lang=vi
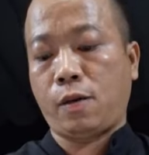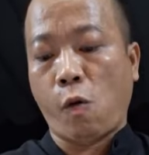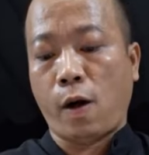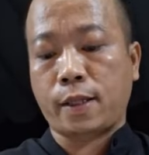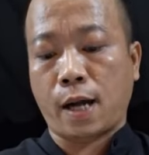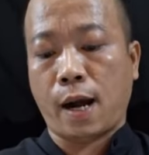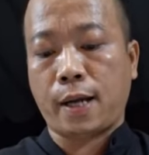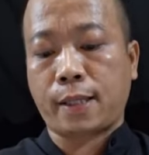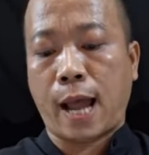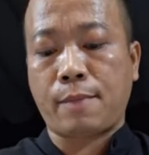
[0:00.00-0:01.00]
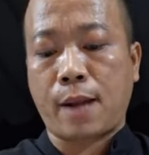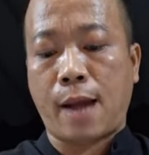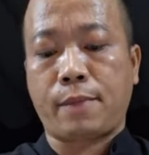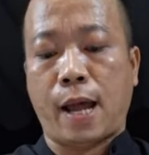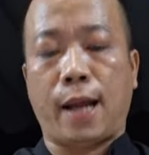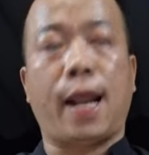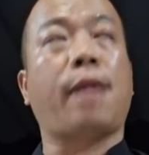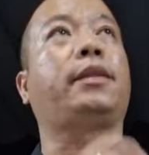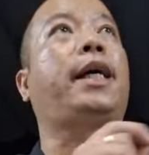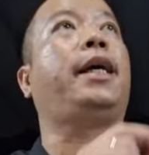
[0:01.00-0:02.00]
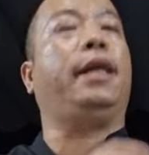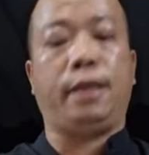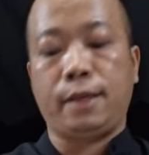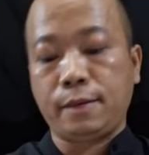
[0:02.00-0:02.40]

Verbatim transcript: của trời tham lam để làm gì